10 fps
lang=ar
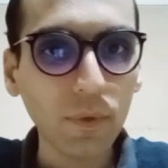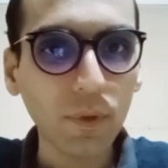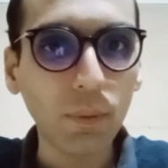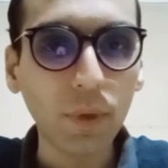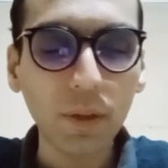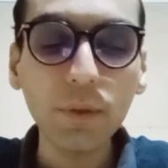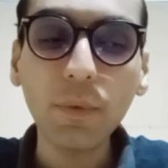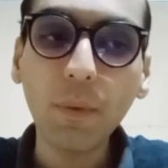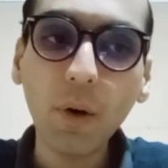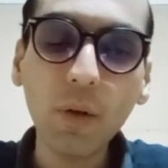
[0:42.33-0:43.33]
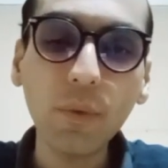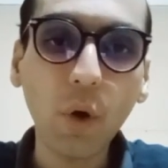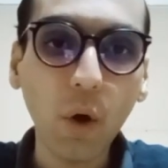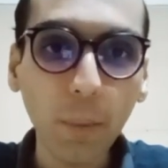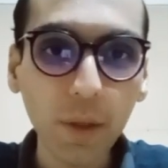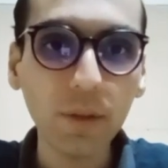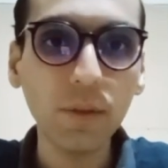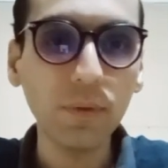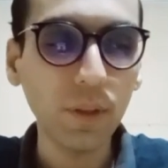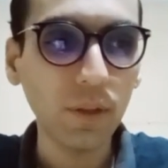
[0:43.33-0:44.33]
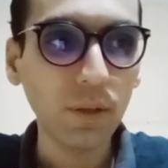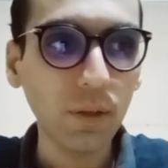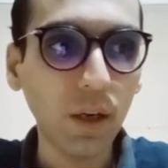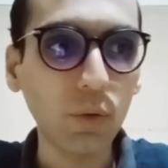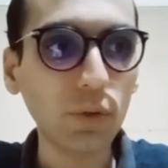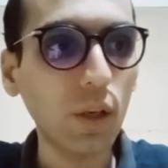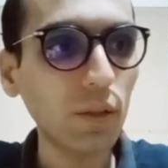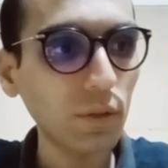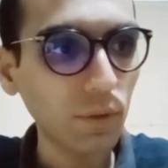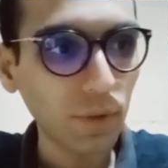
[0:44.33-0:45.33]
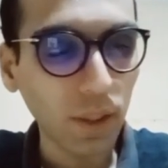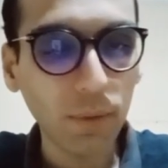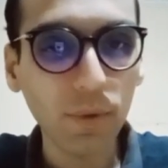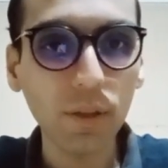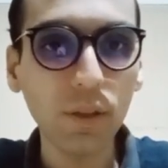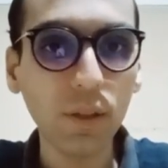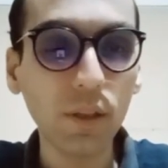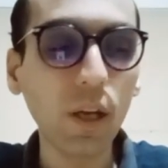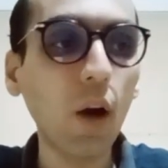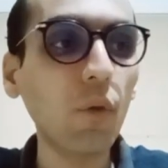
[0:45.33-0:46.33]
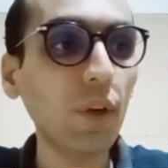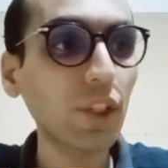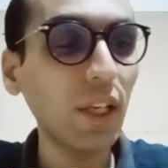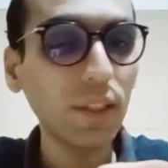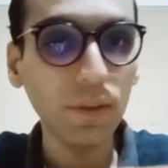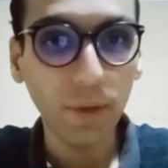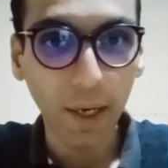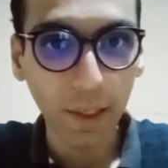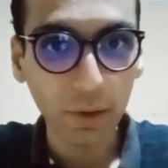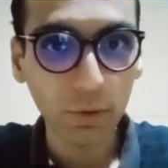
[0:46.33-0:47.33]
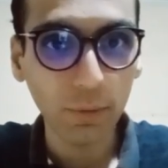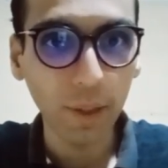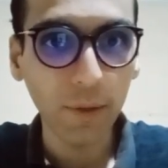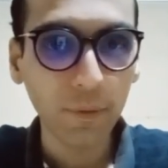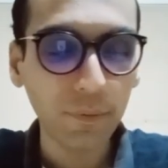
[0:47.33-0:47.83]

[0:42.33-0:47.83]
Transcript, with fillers: طب مريت بموقف أحبطت فيه أو سقطت في سنة من السنين أو فشلت في حاجة ما